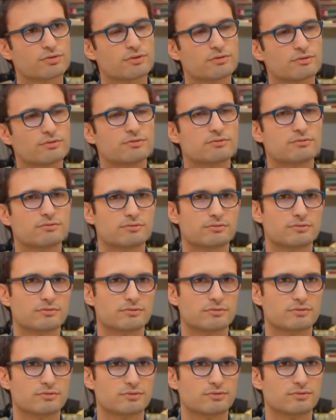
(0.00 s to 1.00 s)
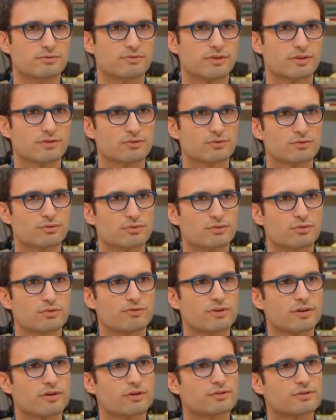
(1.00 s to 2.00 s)
une, façon de,
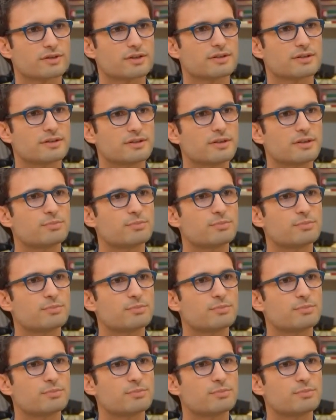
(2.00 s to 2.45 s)
faire rentrer des